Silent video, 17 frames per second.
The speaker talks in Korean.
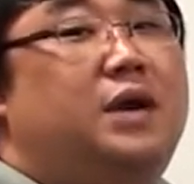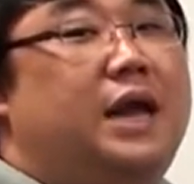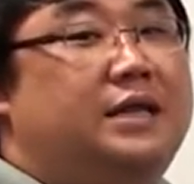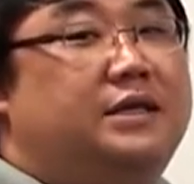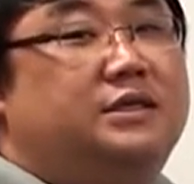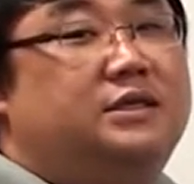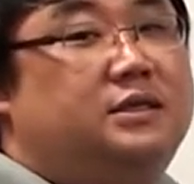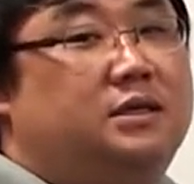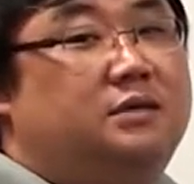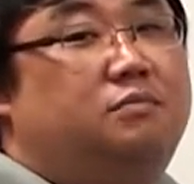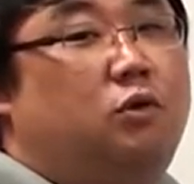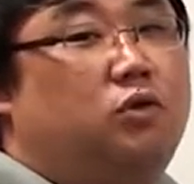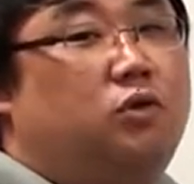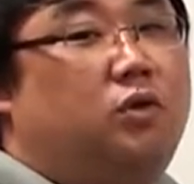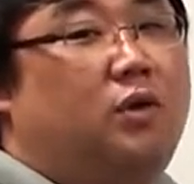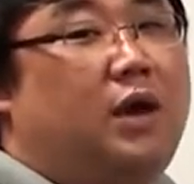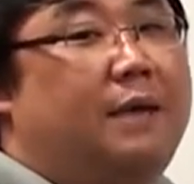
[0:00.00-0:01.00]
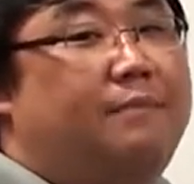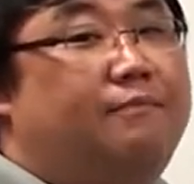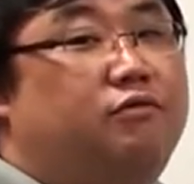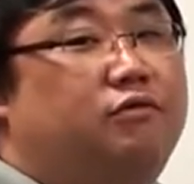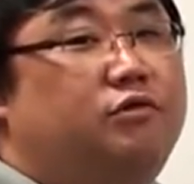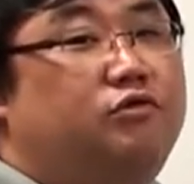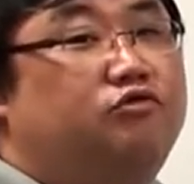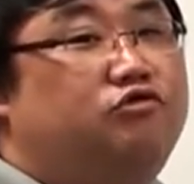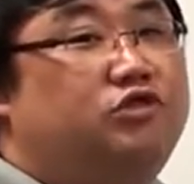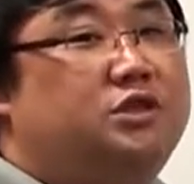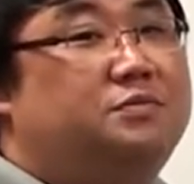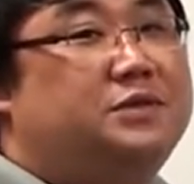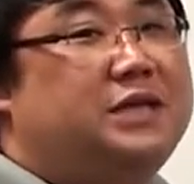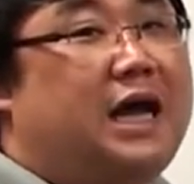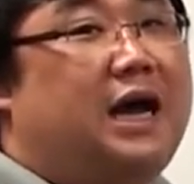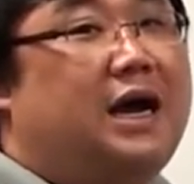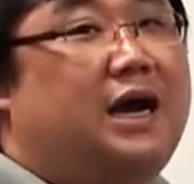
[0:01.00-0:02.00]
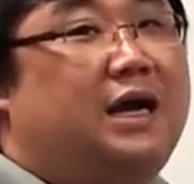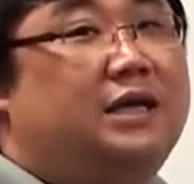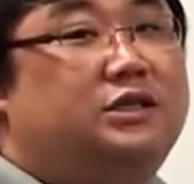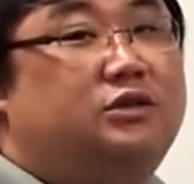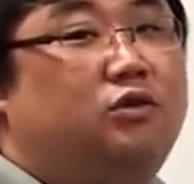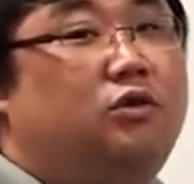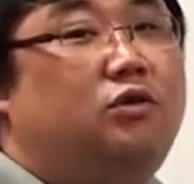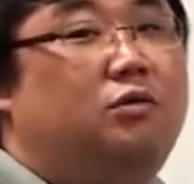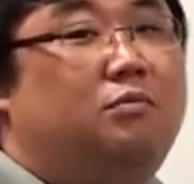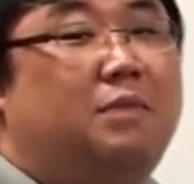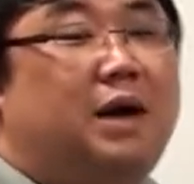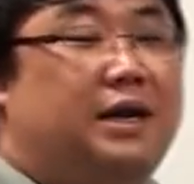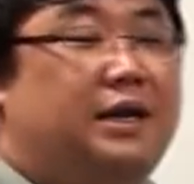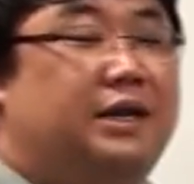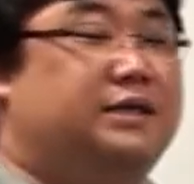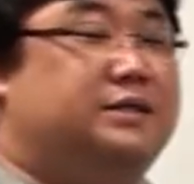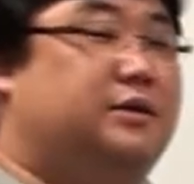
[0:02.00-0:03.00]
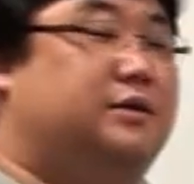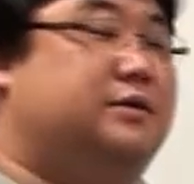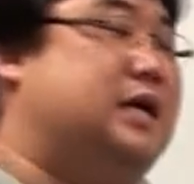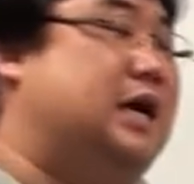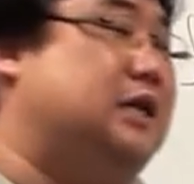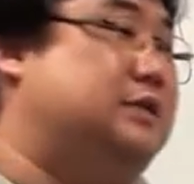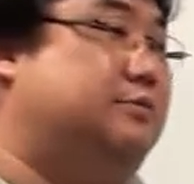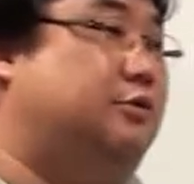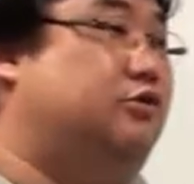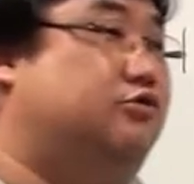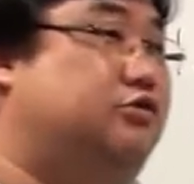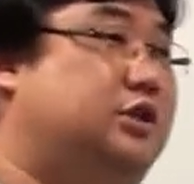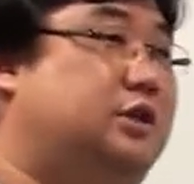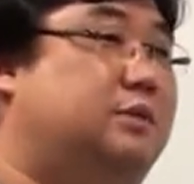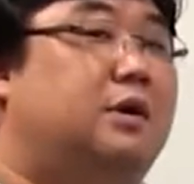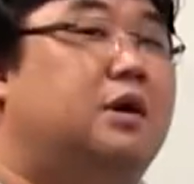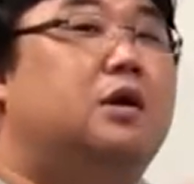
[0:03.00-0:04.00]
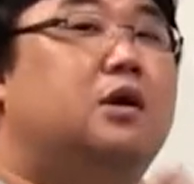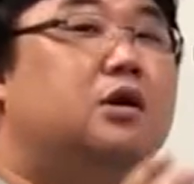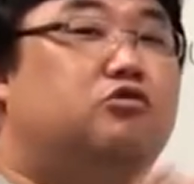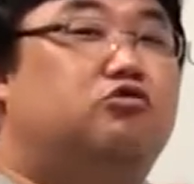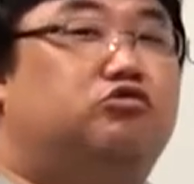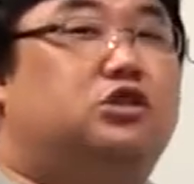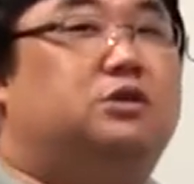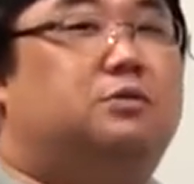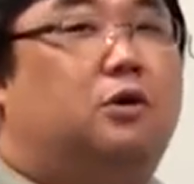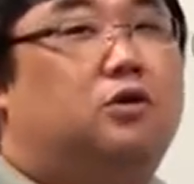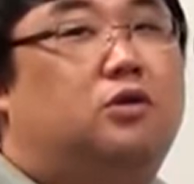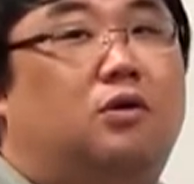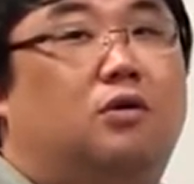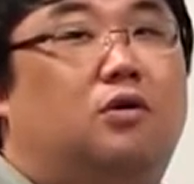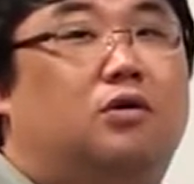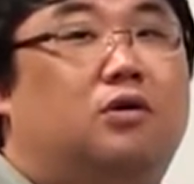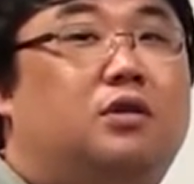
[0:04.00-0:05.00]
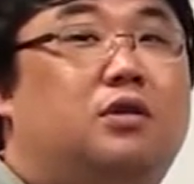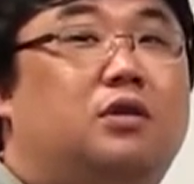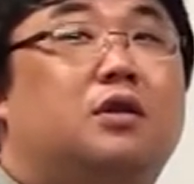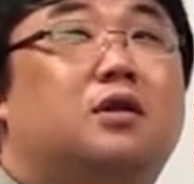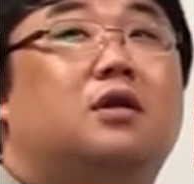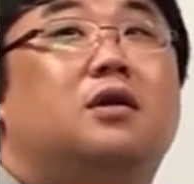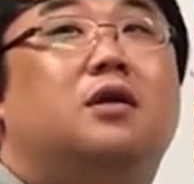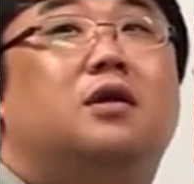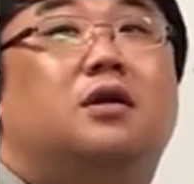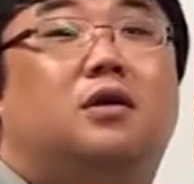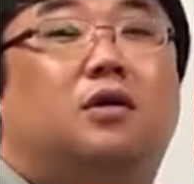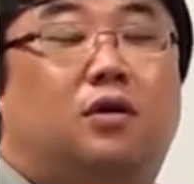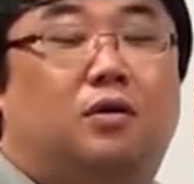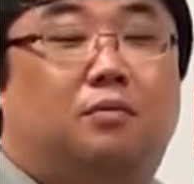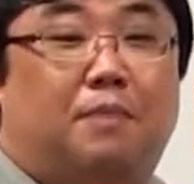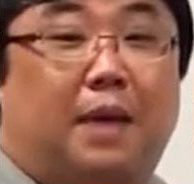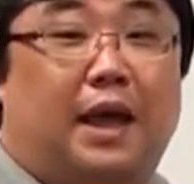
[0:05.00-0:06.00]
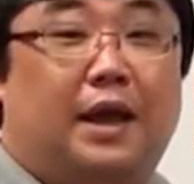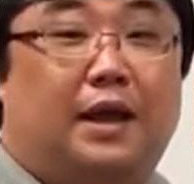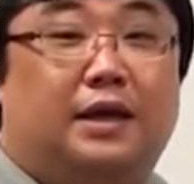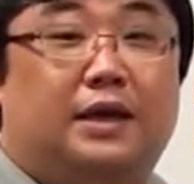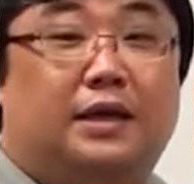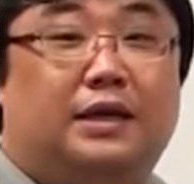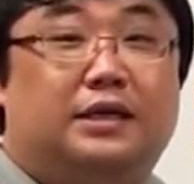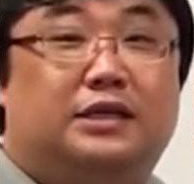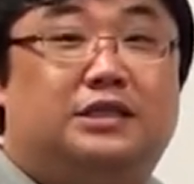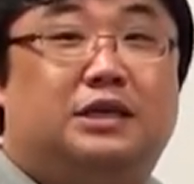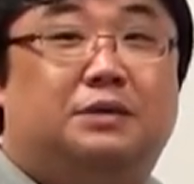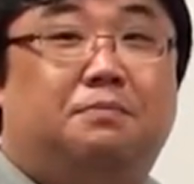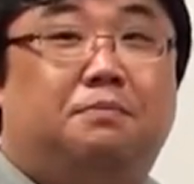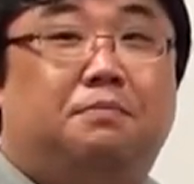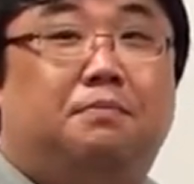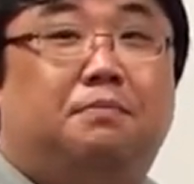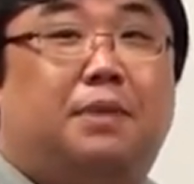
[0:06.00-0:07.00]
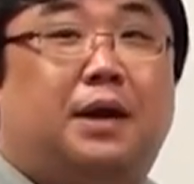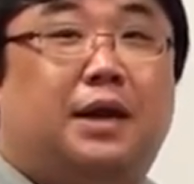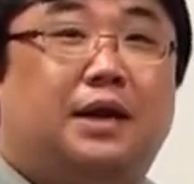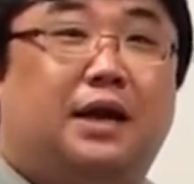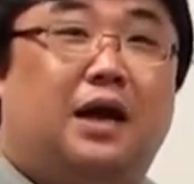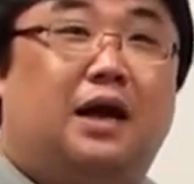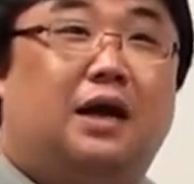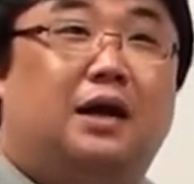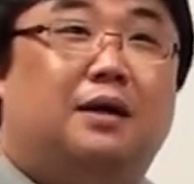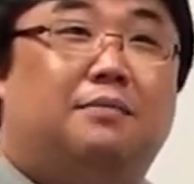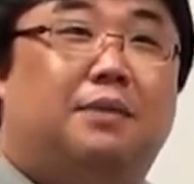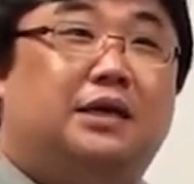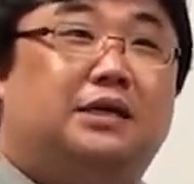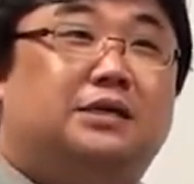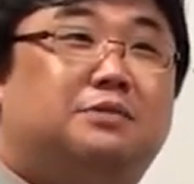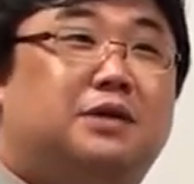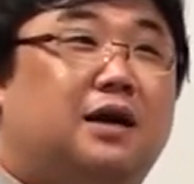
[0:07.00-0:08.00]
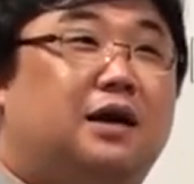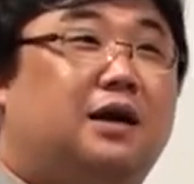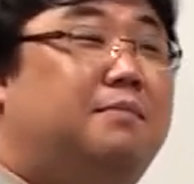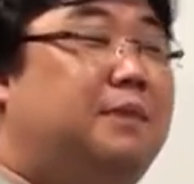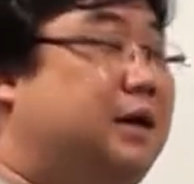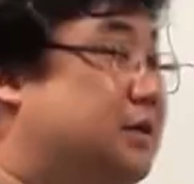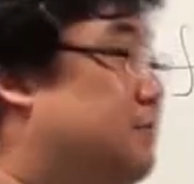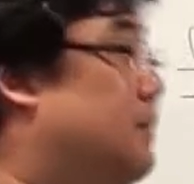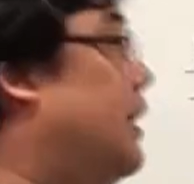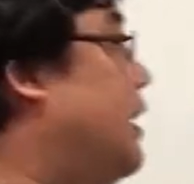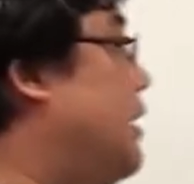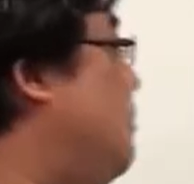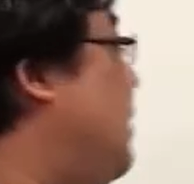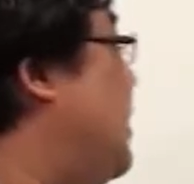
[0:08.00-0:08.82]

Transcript: 렌즈는 보통 F64까지도 많이 있어요. 45, 60, 90. 어떤 거는 128인가? 123가? 128인가?